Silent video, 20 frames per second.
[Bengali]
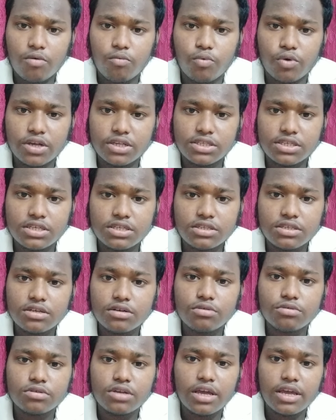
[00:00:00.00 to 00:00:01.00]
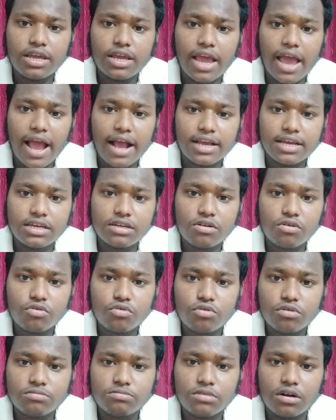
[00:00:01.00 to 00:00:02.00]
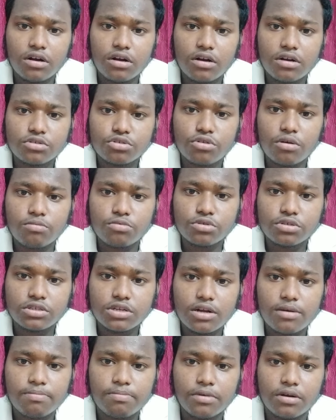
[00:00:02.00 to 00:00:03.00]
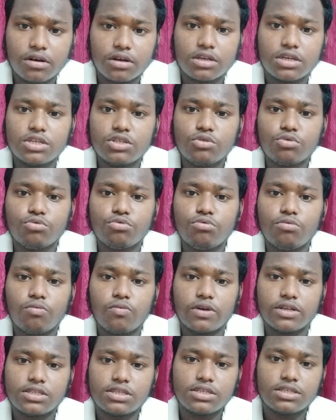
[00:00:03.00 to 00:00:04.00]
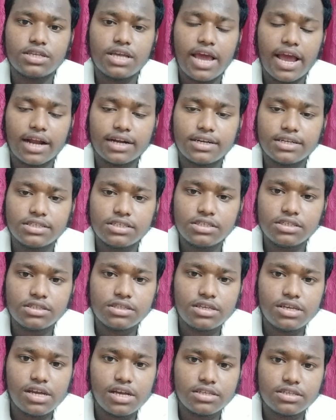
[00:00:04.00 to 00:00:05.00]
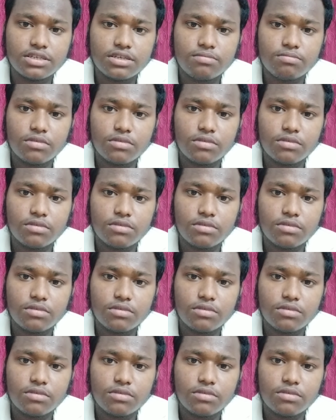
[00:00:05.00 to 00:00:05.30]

ওয়েসিসেও এই একই রকম সমস্যা কিন্তু ওয়েসিসে একটা জিনিস কি আছে